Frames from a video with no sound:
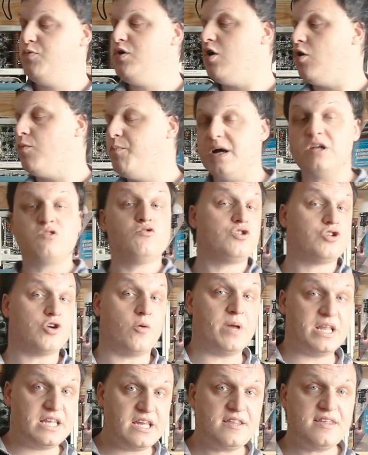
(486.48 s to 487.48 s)
Et puis on parle du champ
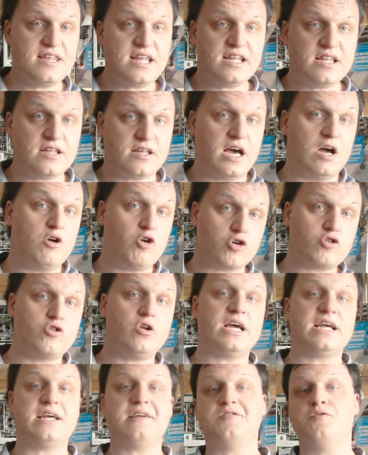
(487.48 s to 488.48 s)
magnétique, alors que
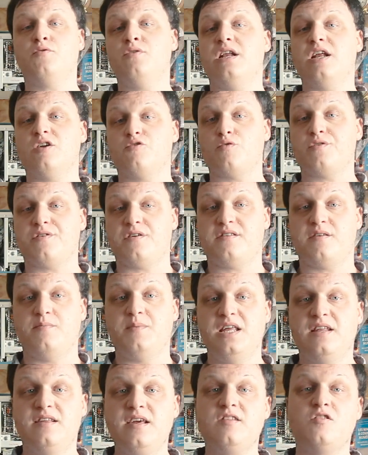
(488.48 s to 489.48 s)
la question de
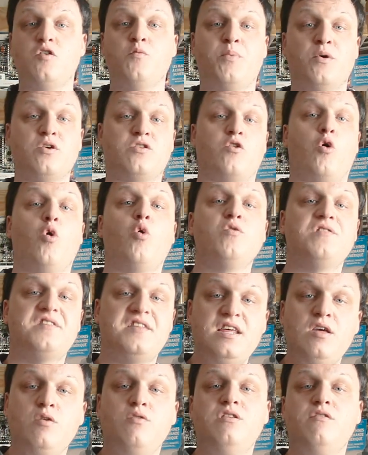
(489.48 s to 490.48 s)
l'électrosensibilité se pose
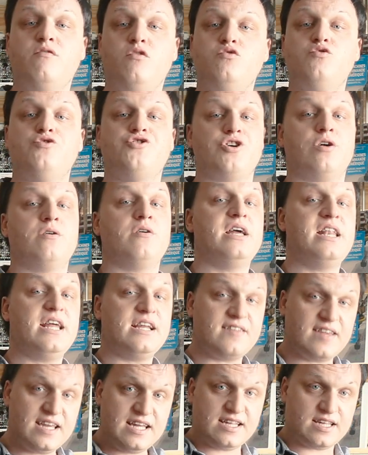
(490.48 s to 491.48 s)
aussi au niveau du champ
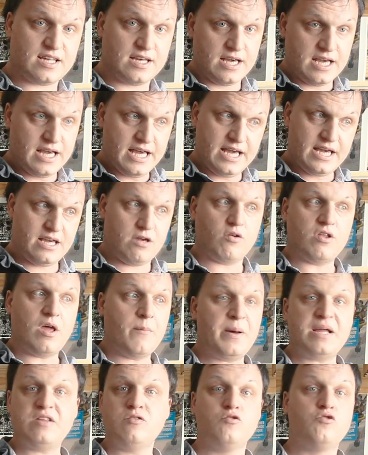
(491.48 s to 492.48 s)
électrique, et on n'a
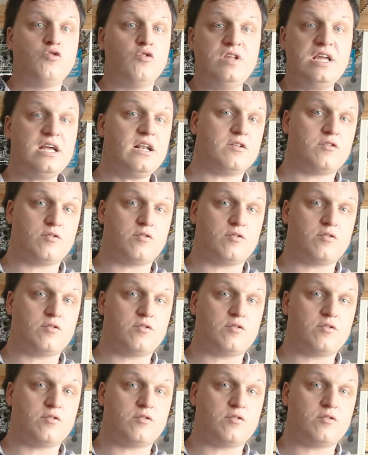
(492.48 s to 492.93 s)
pas de données